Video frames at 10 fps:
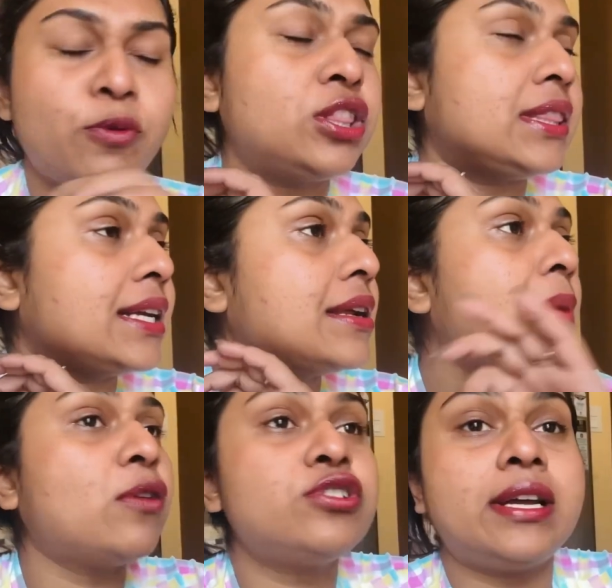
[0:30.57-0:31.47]
প্রত্যেকটা
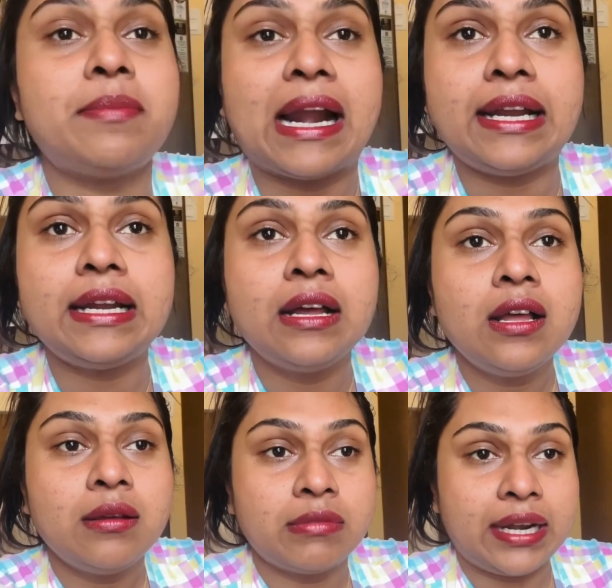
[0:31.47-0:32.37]
মানুষের বাড়ির
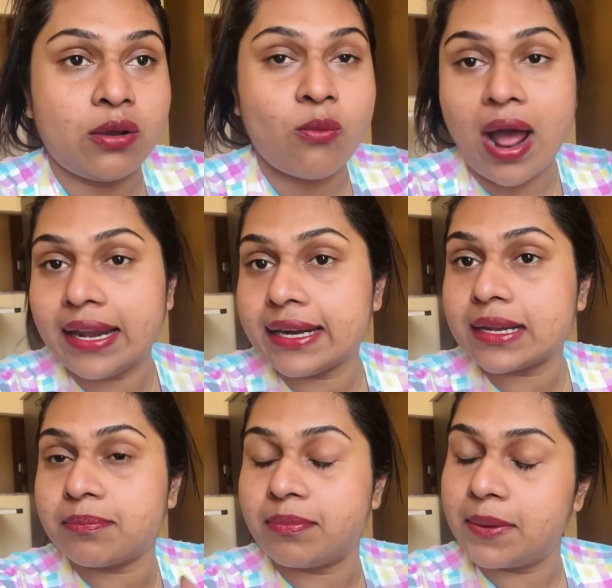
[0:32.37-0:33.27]
মানে ওয়ালের
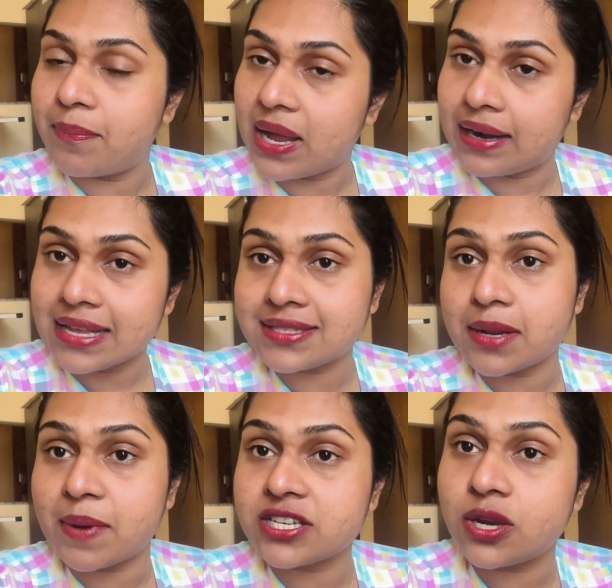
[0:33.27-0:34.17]
রাস্তার
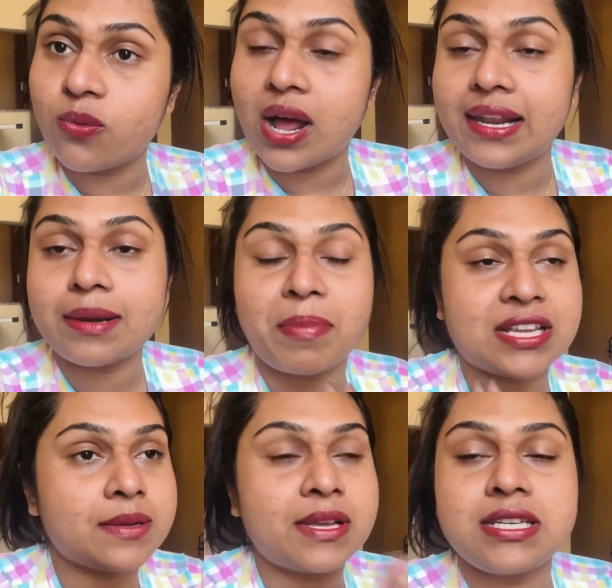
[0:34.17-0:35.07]
পাশে ওয়ালের
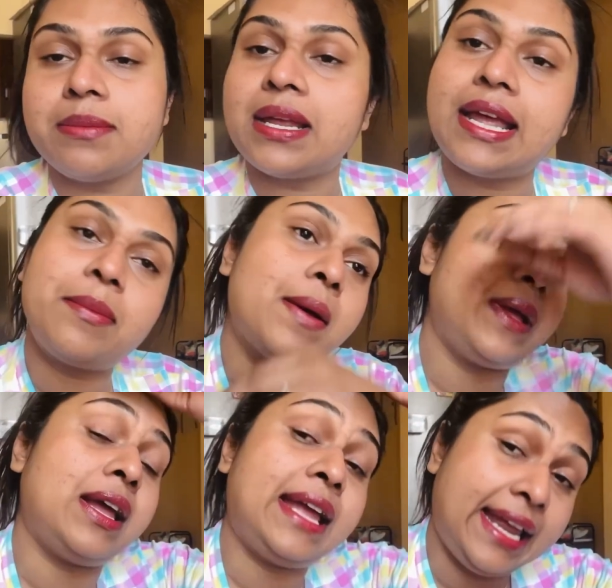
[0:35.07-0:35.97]
পাশাপাশি মানে এভাবে
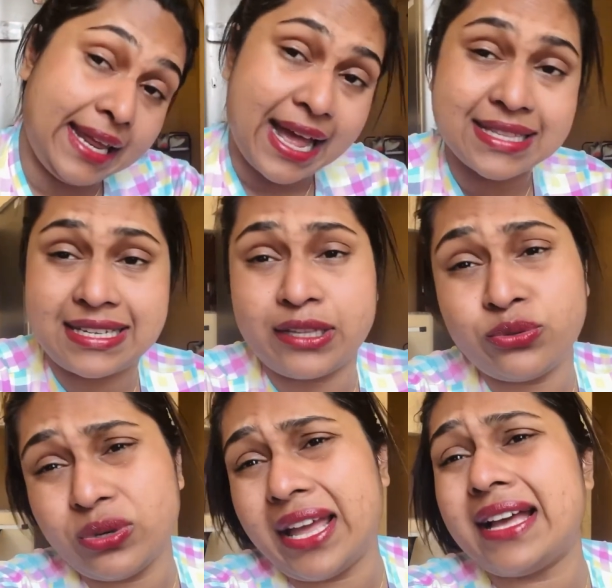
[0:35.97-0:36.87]
হেলে আছে
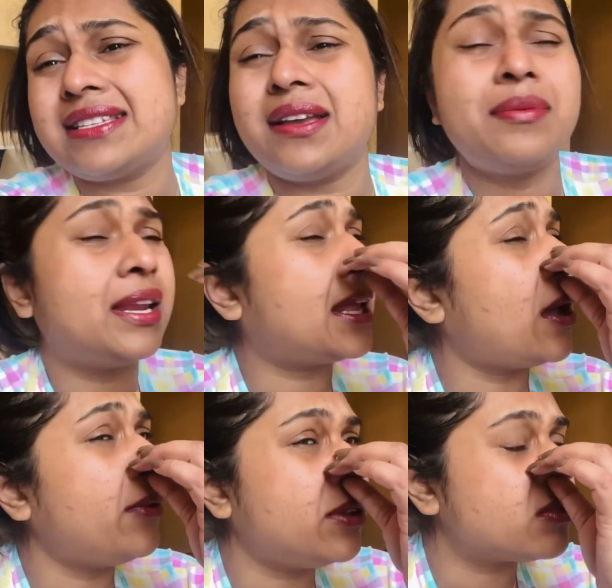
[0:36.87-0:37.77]
দুলে আছে মানে কেউ
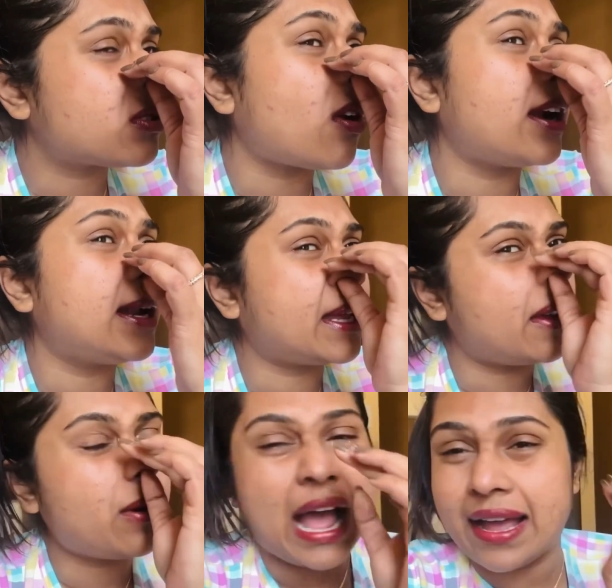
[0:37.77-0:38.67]
ইউজ করে না
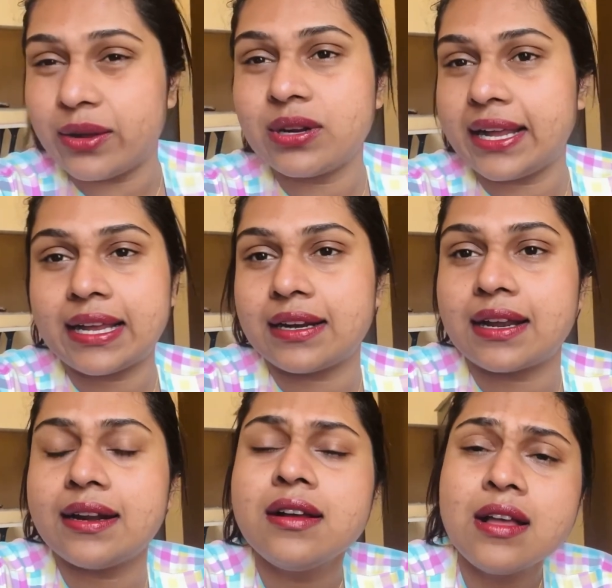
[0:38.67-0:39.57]
কেউ খায়ও না
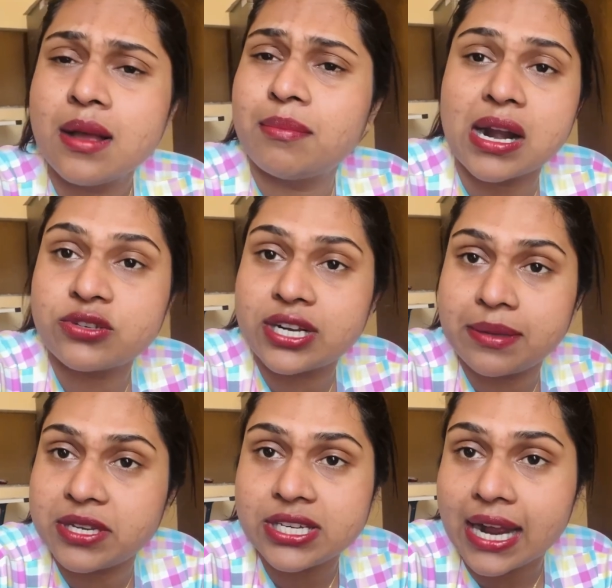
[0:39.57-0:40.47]
এখানকার মানুষেরা
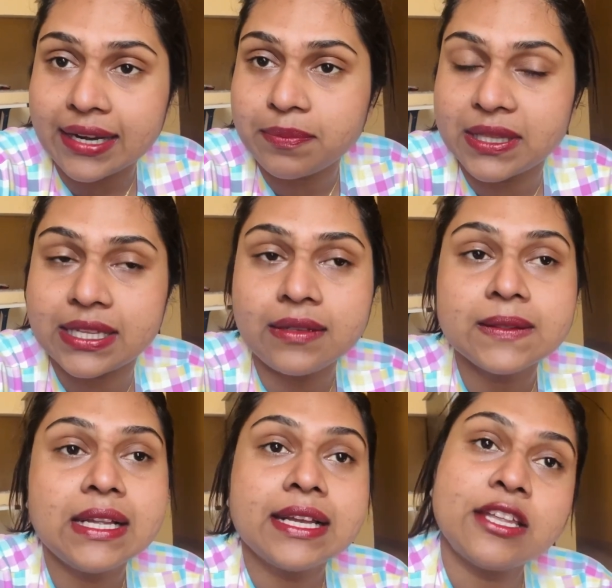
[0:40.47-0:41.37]
বেশি কারি পাতা
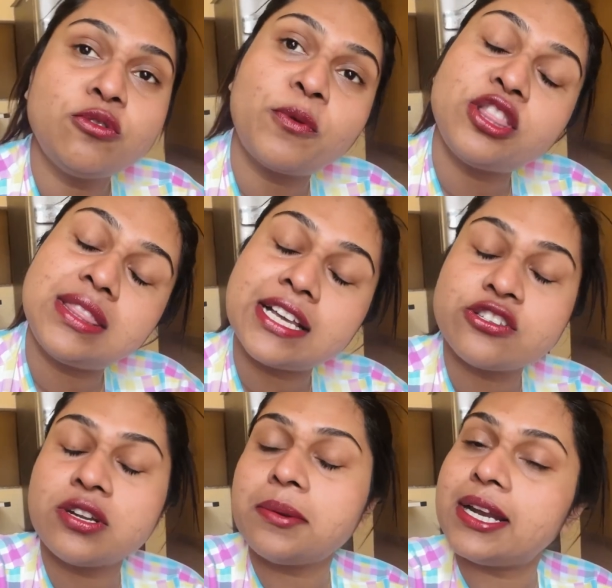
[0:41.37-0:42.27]
কিন্তু
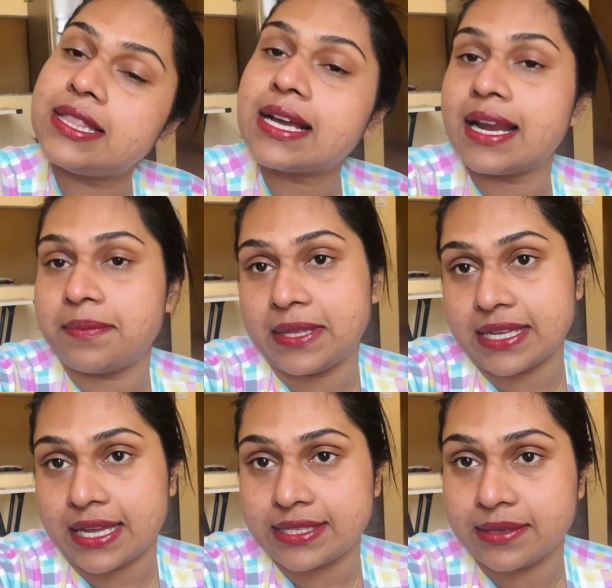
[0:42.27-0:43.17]
প্রত্যেকজনের বাড়িতে কারি পাতা
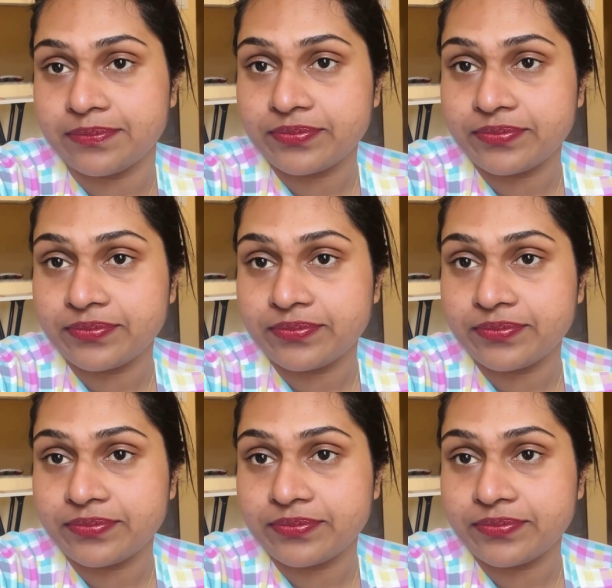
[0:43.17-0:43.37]
আছে